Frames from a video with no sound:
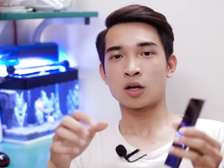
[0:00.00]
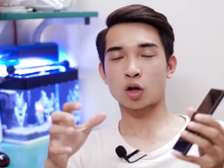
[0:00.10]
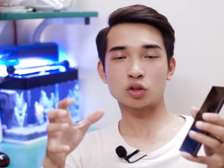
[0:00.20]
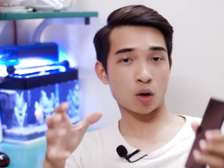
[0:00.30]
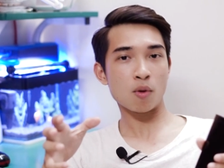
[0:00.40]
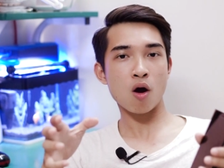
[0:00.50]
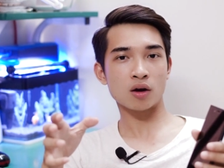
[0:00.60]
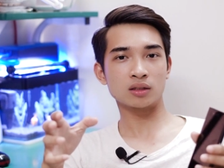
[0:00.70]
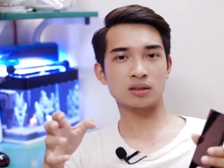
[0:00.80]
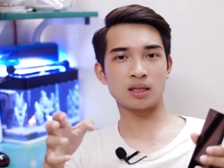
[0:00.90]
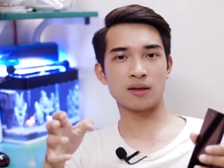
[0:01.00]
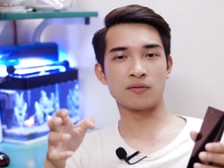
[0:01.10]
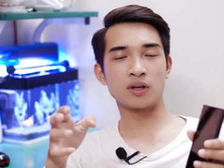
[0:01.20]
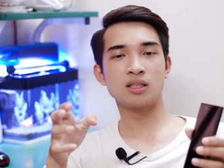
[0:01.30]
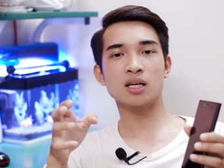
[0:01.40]
Nó tóm gọn thì
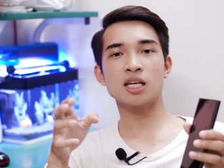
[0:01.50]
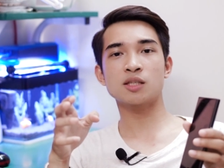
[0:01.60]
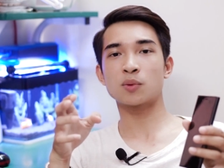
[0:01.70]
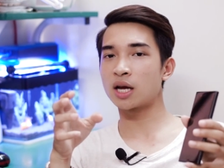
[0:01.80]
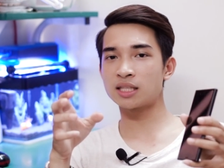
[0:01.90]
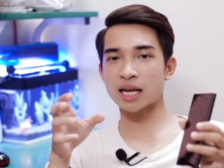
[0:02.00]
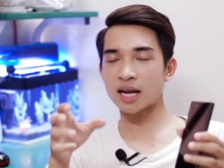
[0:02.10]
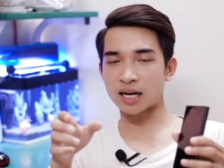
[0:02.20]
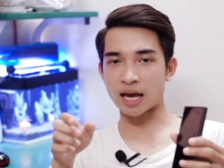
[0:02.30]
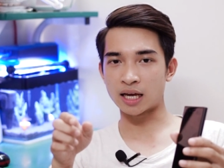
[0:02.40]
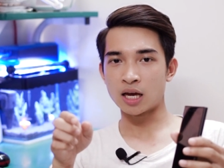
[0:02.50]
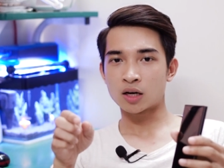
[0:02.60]
với chiếc Xperia ích zét ét này,